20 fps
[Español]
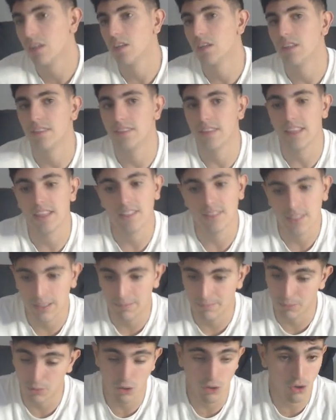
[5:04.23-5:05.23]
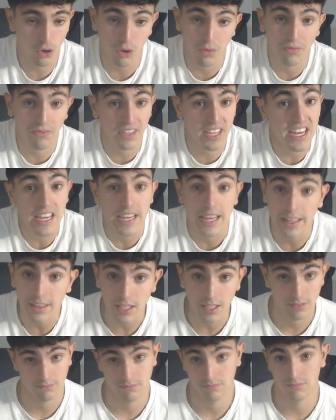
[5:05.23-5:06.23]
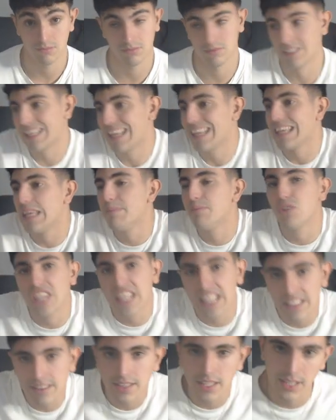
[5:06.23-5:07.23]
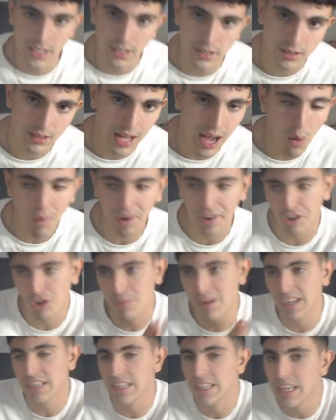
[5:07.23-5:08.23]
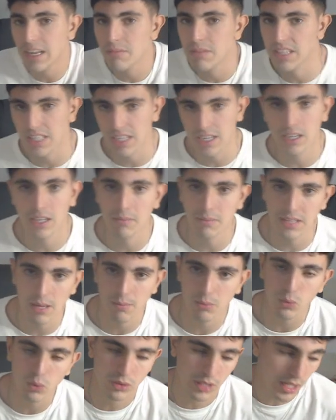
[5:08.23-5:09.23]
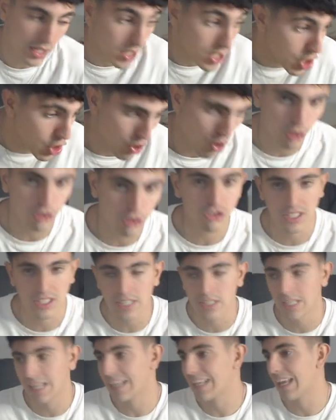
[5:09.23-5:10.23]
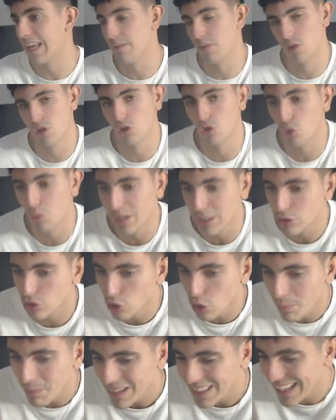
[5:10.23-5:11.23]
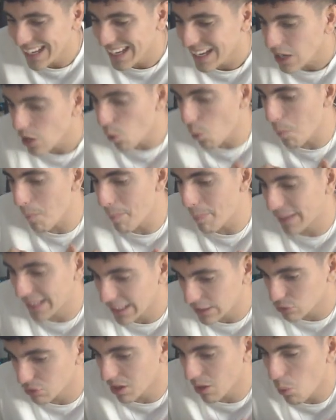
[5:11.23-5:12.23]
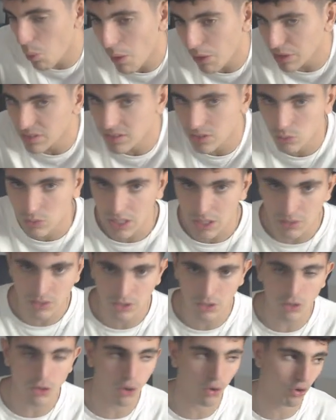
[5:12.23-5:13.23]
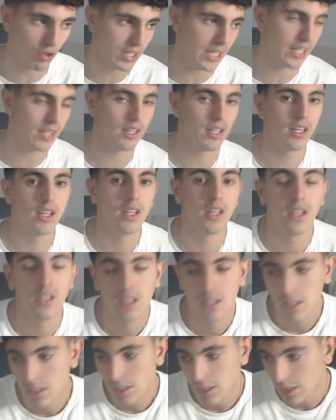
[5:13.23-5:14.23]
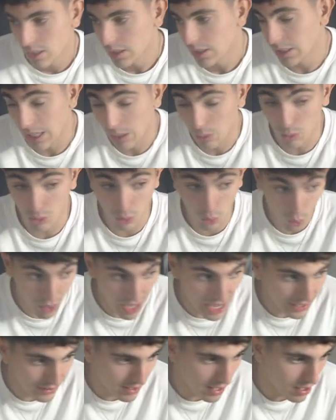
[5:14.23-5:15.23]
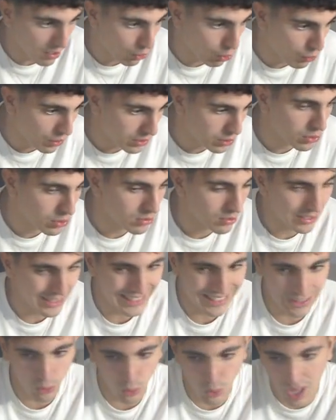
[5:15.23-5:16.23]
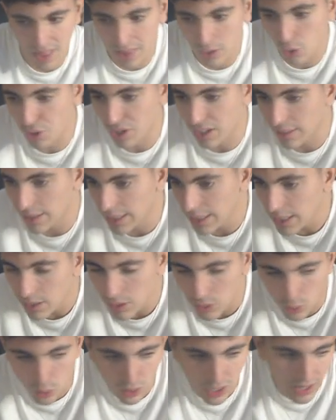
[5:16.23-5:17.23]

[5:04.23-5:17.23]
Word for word: de decir, pues no confíes en nadie. ¿Qué equipo quieres tener? ¿A Juan Román Riquelme me crees en la media punta? No lo sé, es que Roberto López es un pedazo de jugador en segunda división, cojones. Y ya cuando dudas hasta de Roberto, dudas de Corredera, dudas